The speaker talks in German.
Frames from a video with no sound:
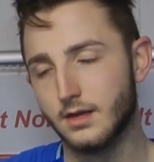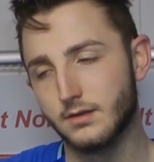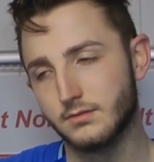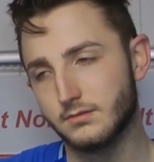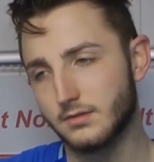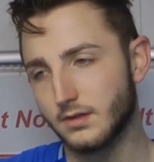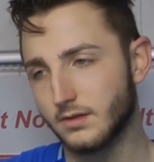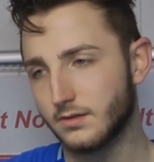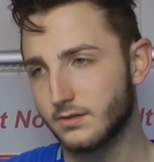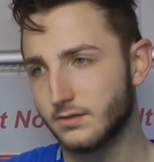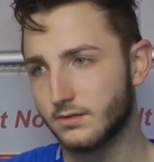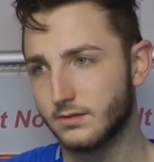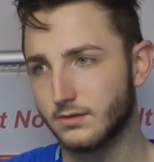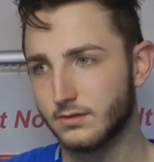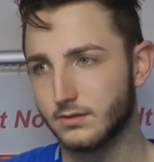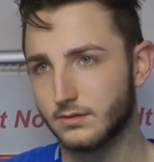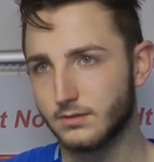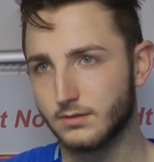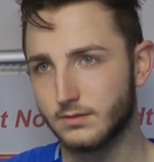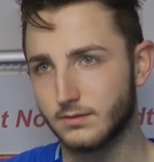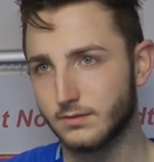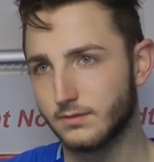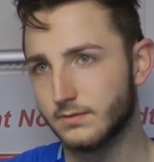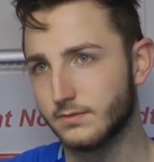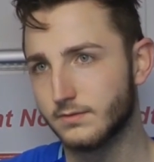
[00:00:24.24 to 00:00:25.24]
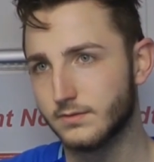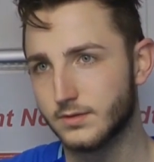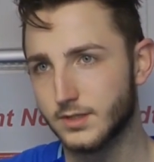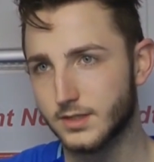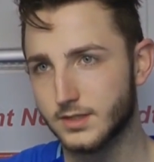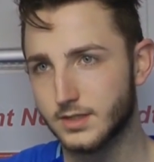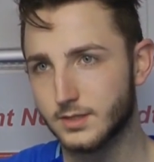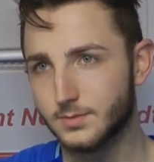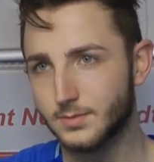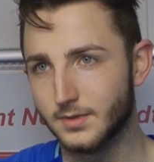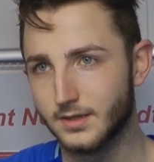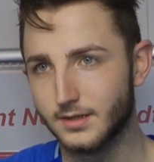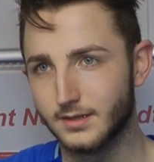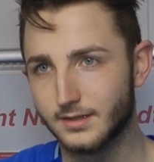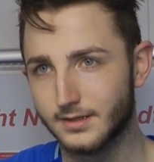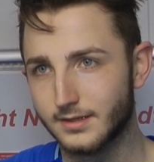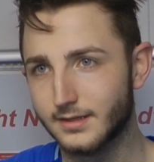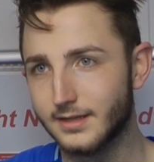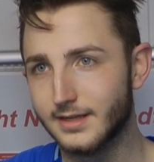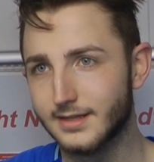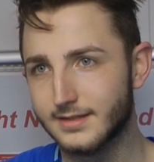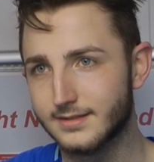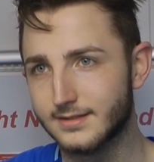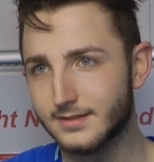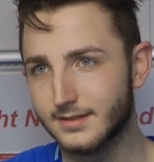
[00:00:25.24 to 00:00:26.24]
das, äh, schätze ich mal,
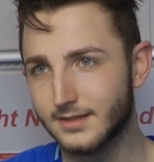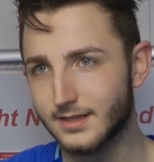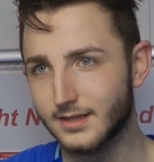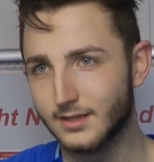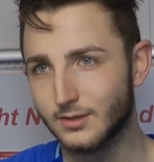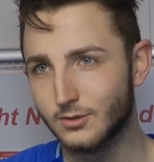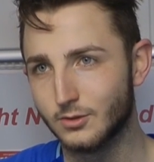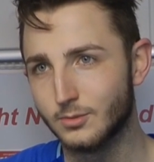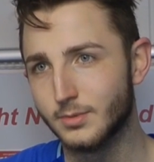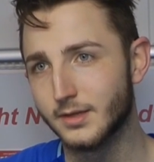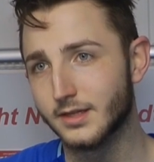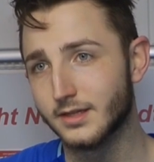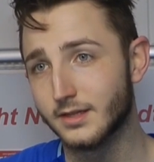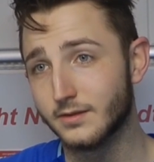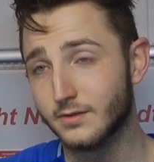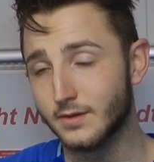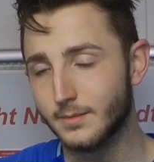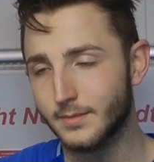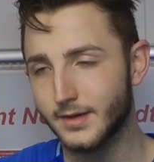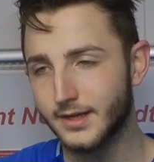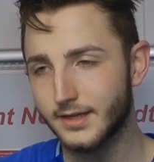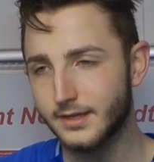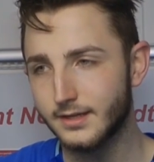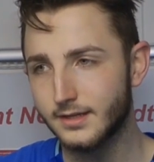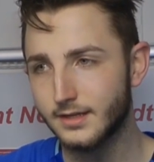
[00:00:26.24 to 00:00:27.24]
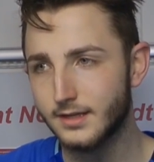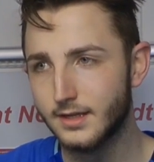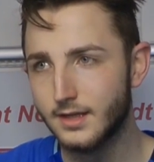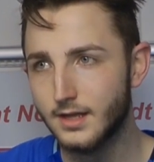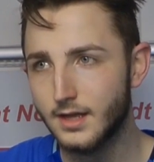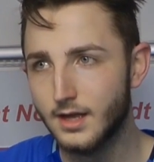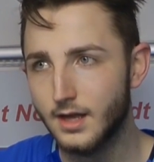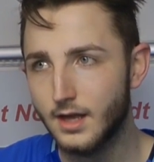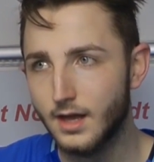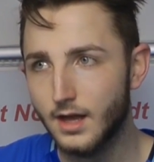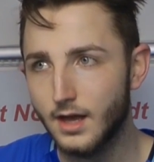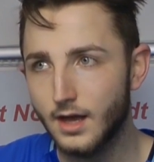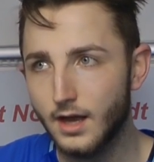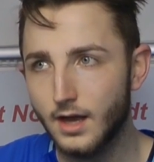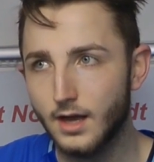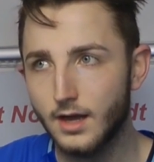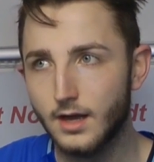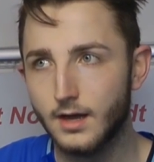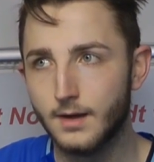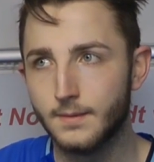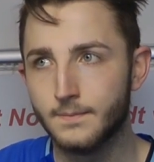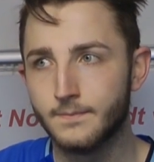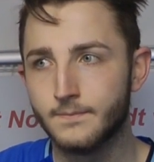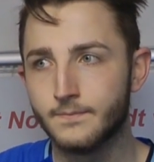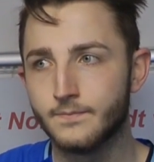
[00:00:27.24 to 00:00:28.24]
lässt sich gegen Lübeck nicht vermeiden.
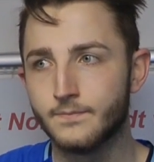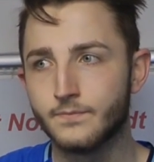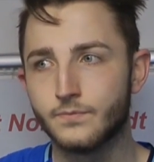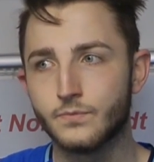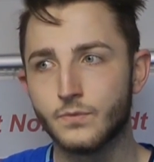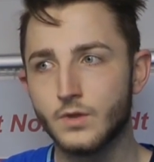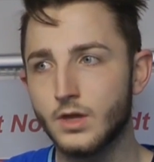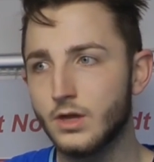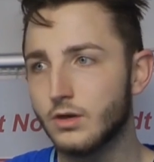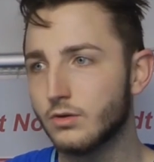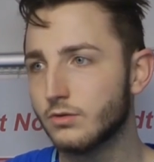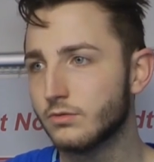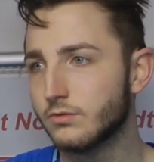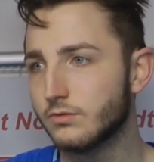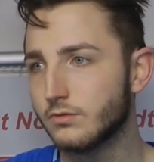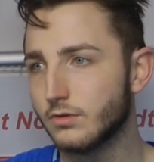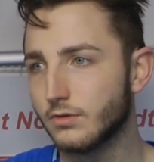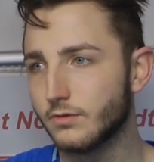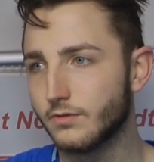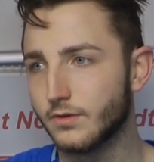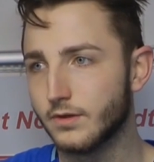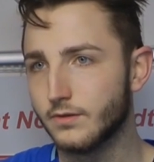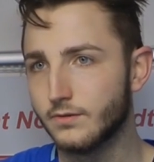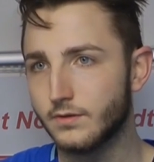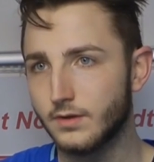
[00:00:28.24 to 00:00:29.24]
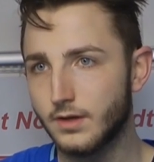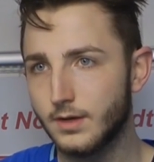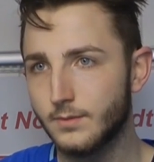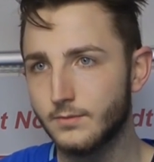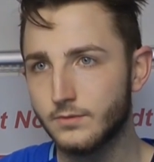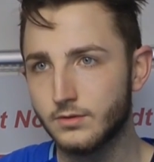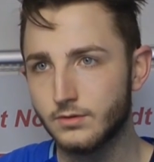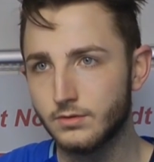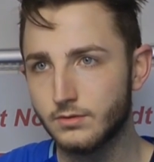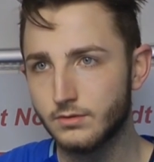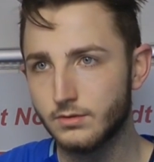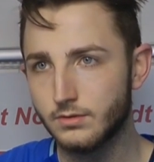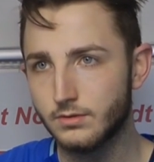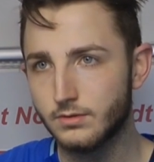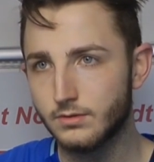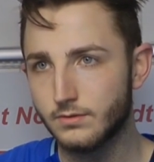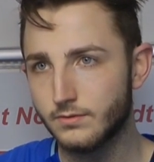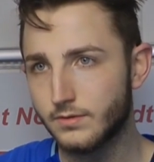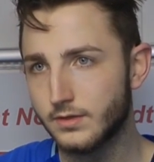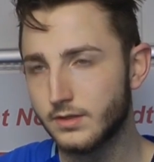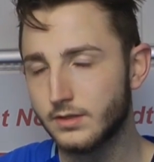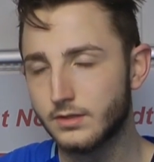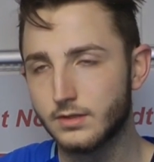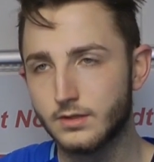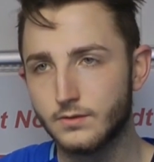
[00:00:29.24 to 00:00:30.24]
Ähm, naja, und auf jeden Fall haben wir äh,
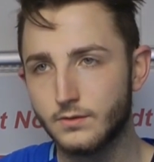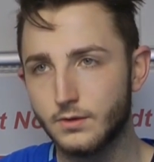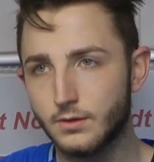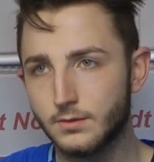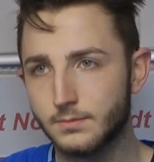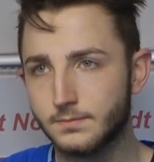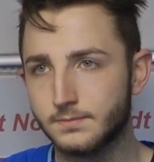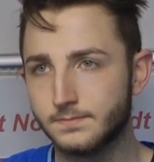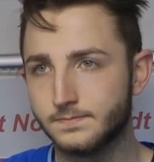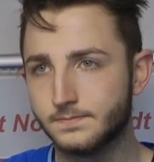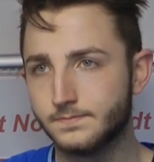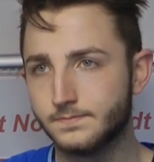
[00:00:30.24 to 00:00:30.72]
verdient gewonnen.